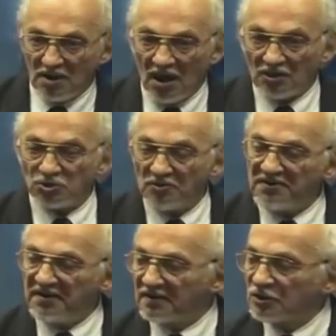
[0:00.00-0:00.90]
А что,
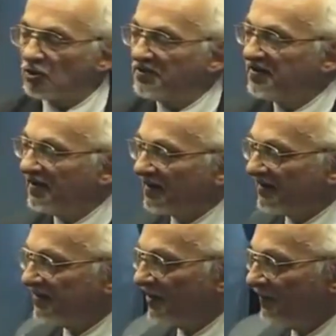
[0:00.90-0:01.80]
дел, что
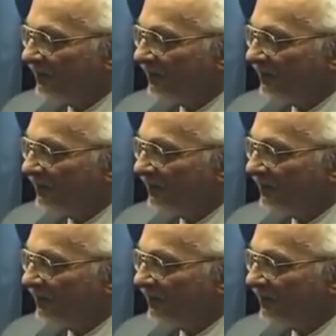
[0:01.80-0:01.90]
делать?